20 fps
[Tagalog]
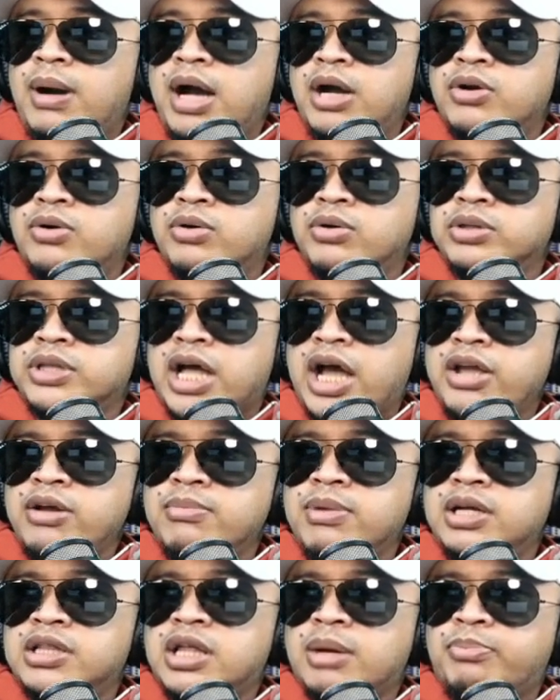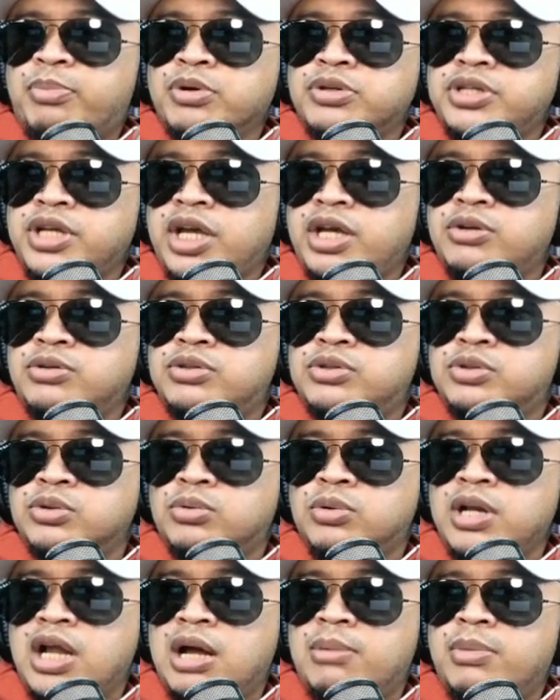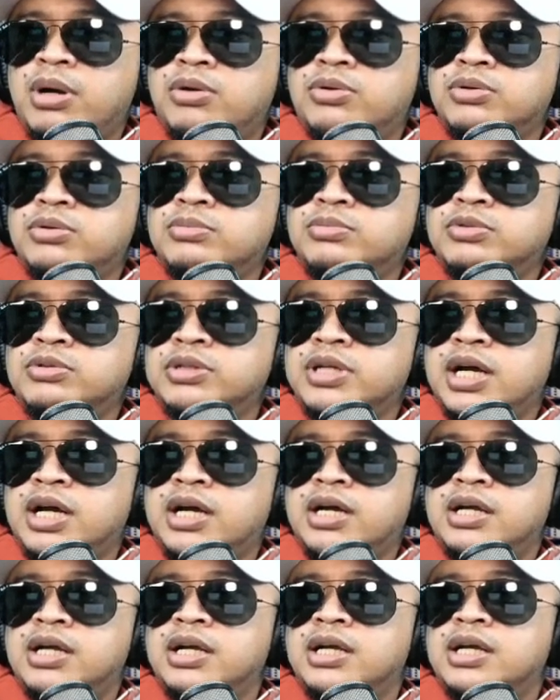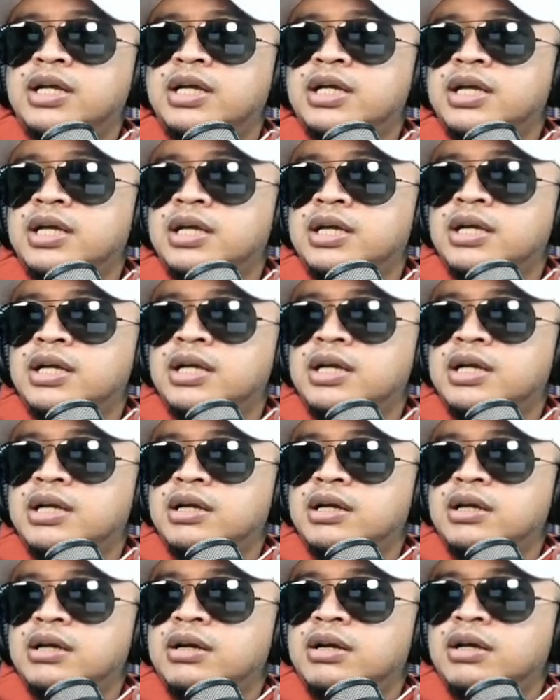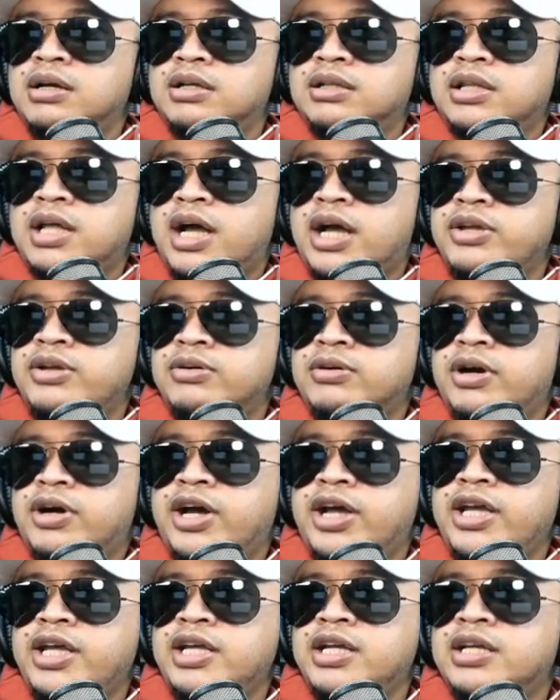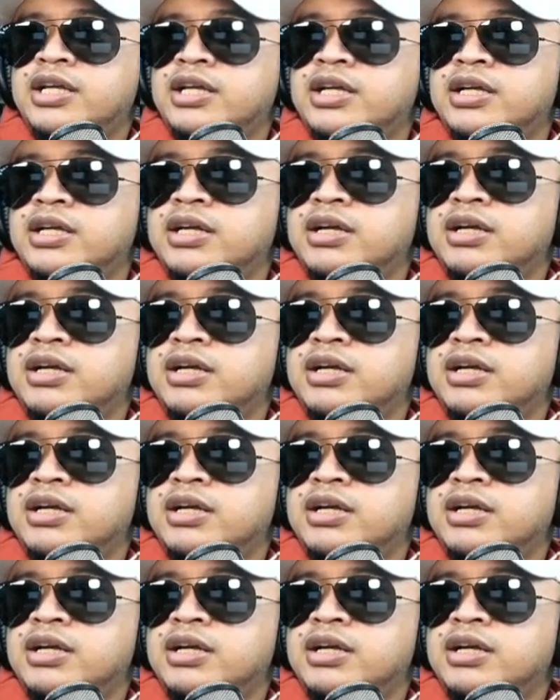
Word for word: Bago tayo magtapos eh, gusto ko lamang humunang tayo ay